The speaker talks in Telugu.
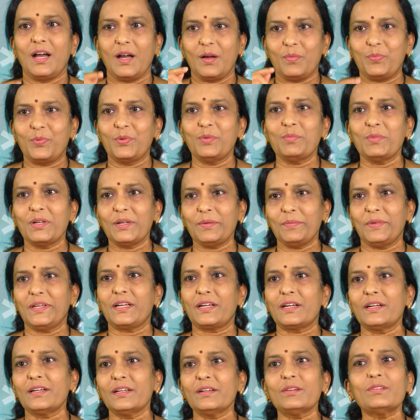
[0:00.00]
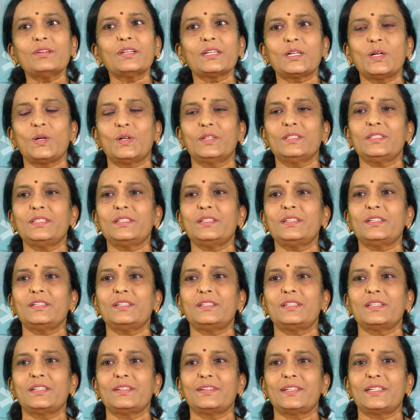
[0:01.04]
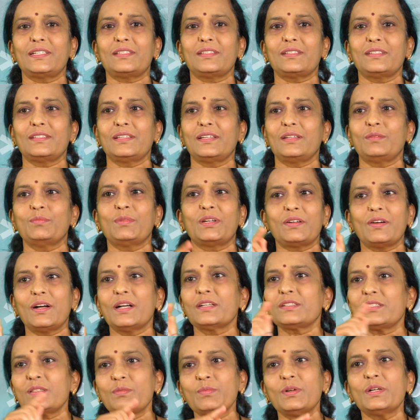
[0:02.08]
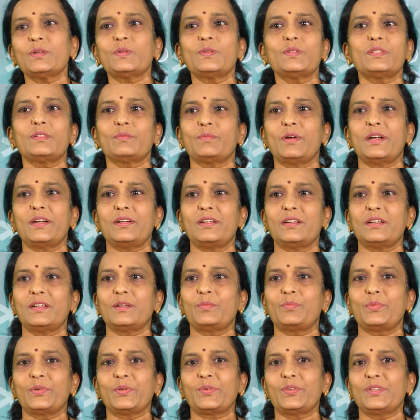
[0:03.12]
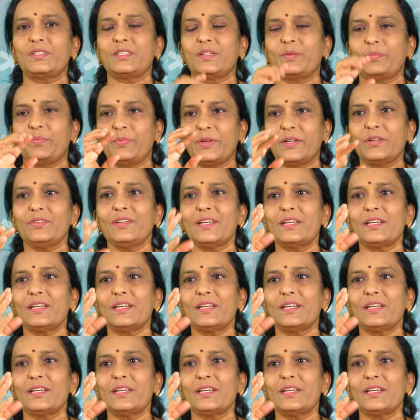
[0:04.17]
అప్పుడు మనం ఇక్కడ కూడా కాన్సన్ట్రేట్ చేయాల్సింది నేను మన ఆస్మా గురించి మాట్లాడినప్పుడు కూడా చెప్పాను